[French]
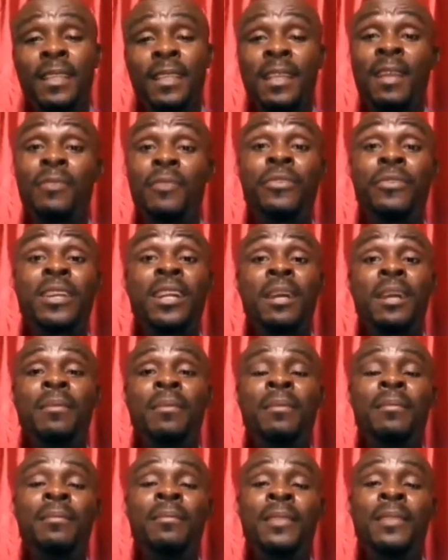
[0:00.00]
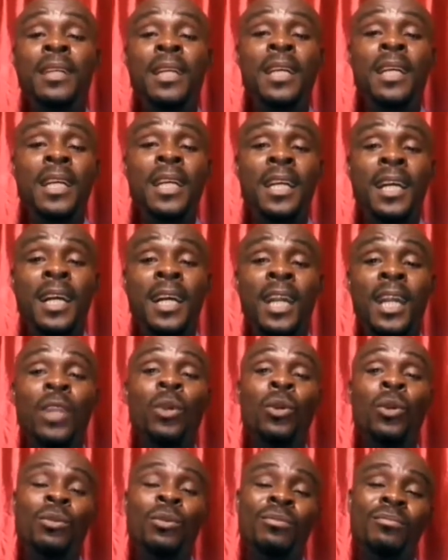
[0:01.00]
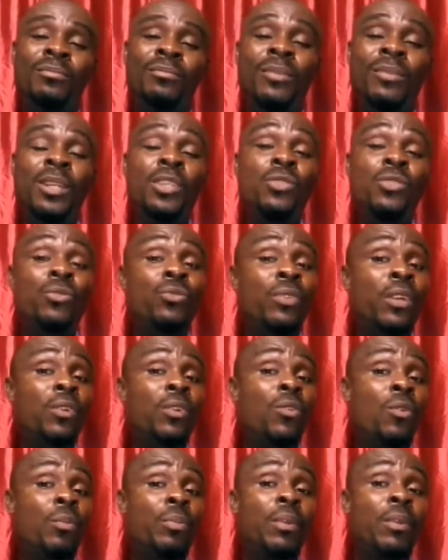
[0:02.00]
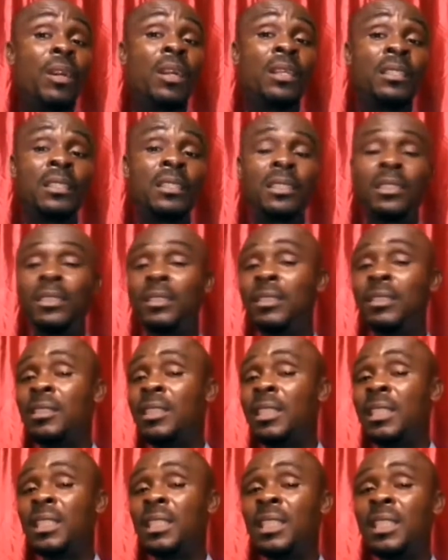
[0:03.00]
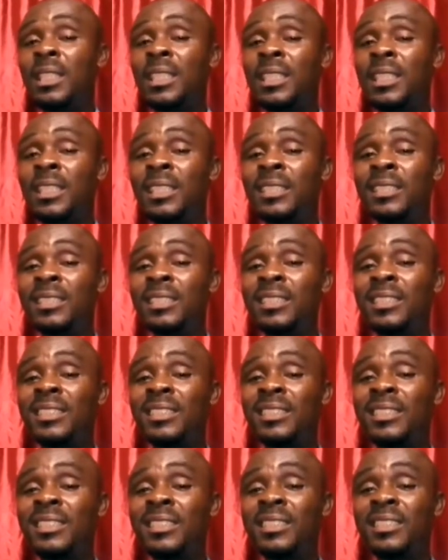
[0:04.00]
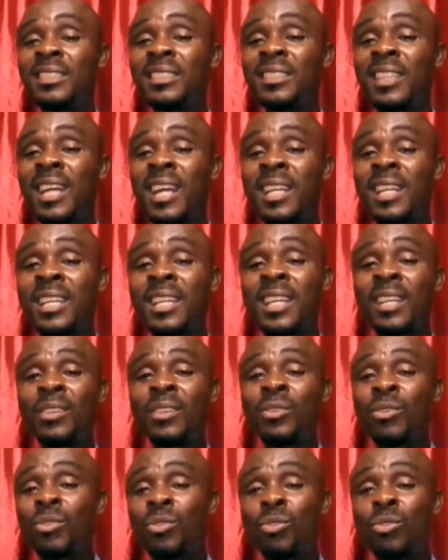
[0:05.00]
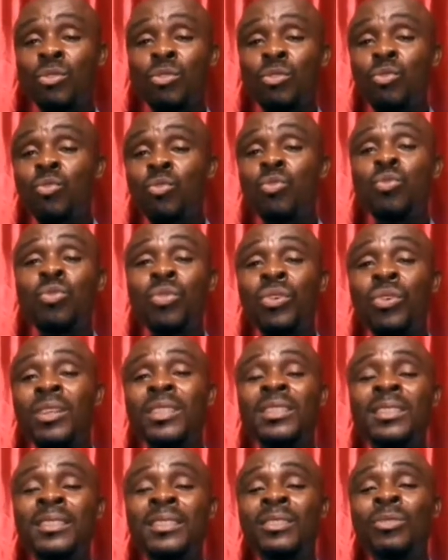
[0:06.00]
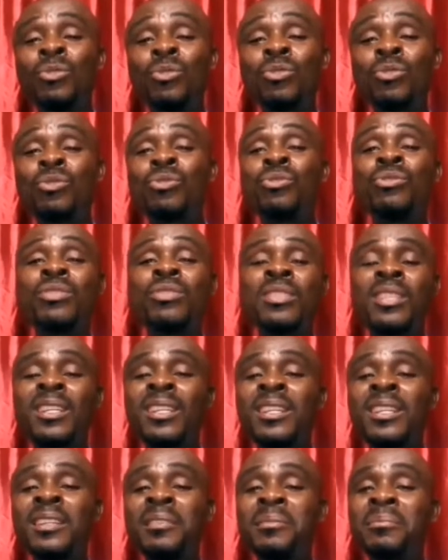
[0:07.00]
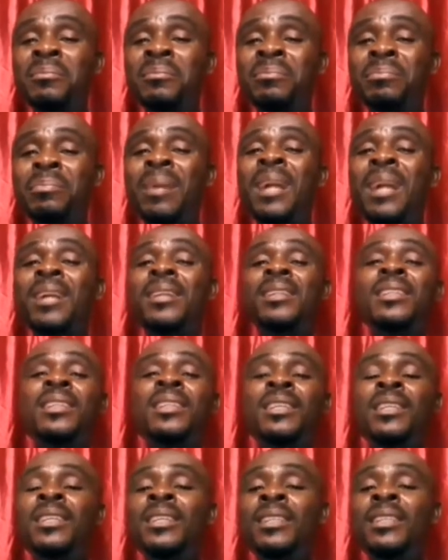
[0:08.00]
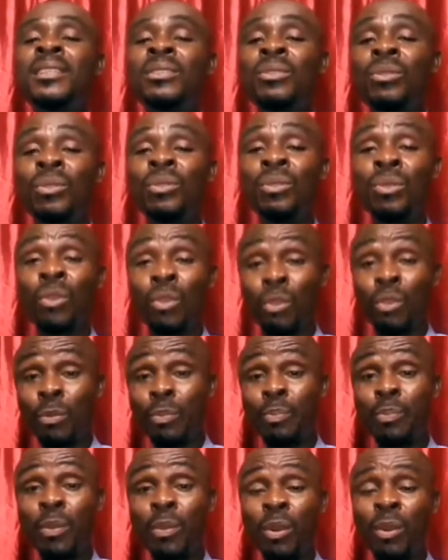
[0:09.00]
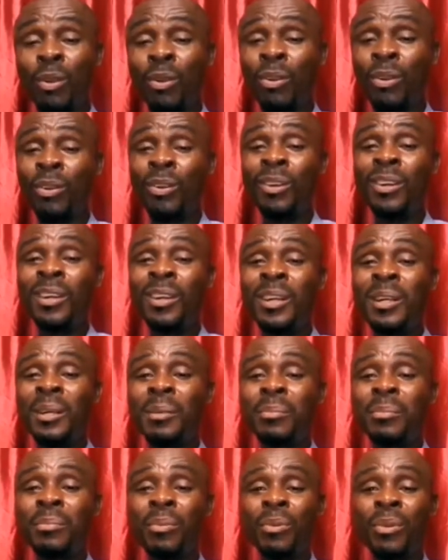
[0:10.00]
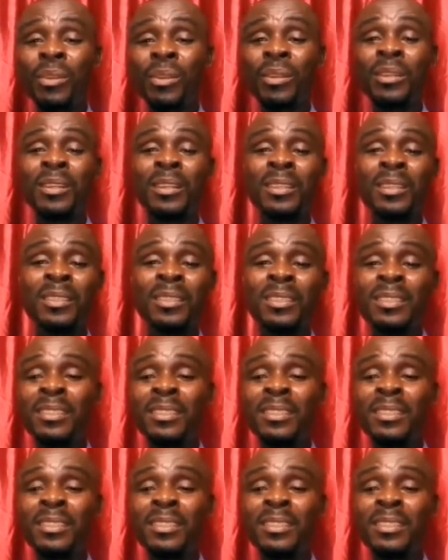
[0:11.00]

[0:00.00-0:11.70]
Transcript: Il a fait quand même. Alors, moi, je voulais comprendre, euh, à quelques jours du scrutin, parler de report pour euh,